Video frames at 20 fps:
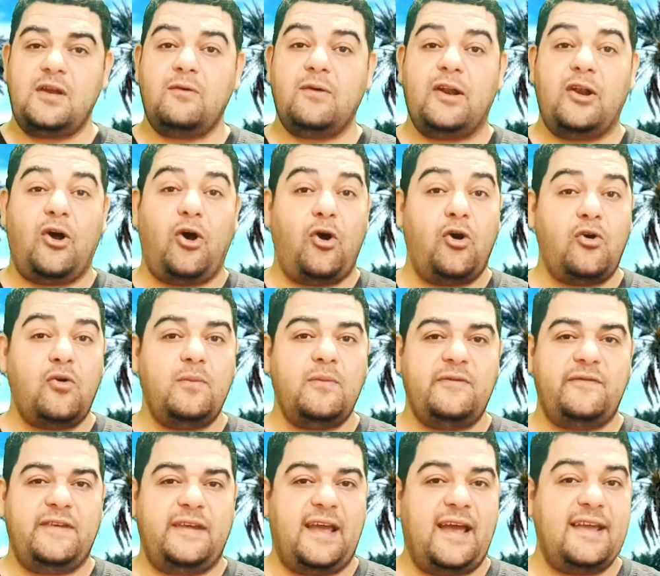والحكم
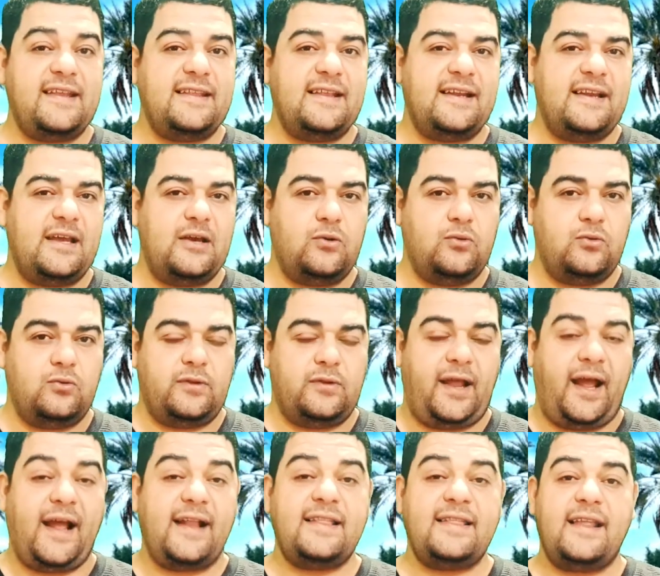في أيدي اليهود
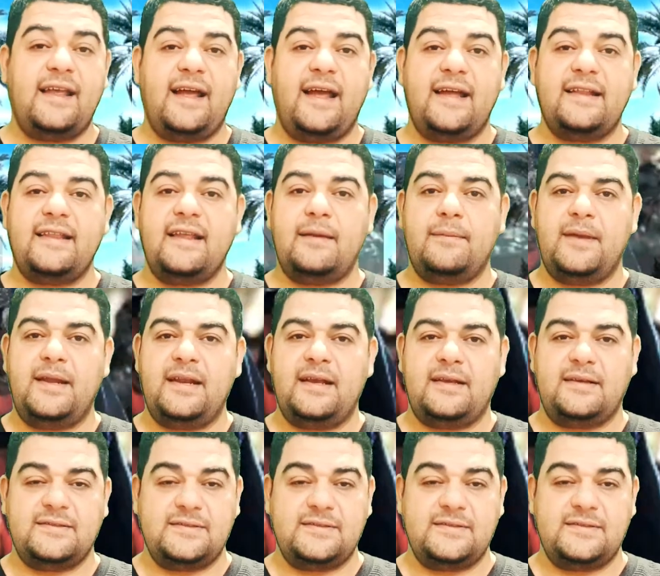حتى أتى ملك